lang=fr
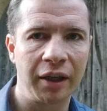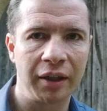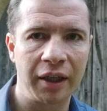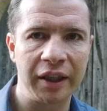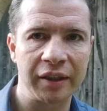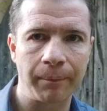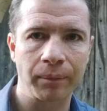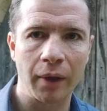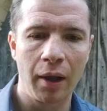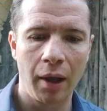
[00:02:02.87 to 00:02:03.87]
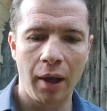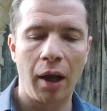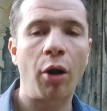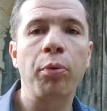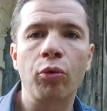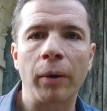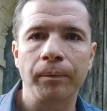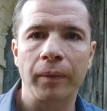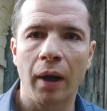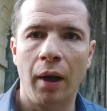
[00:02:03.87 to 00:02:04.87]
églises. Alors pourquoi
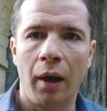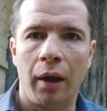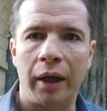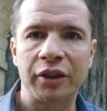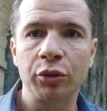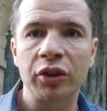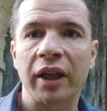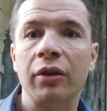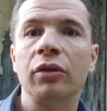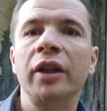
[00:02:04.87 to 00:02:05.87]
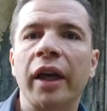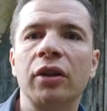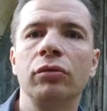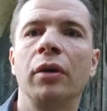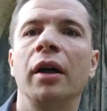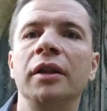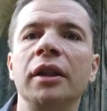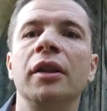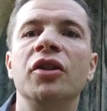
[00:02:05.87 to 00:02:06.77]
Est-ce que cette direction indique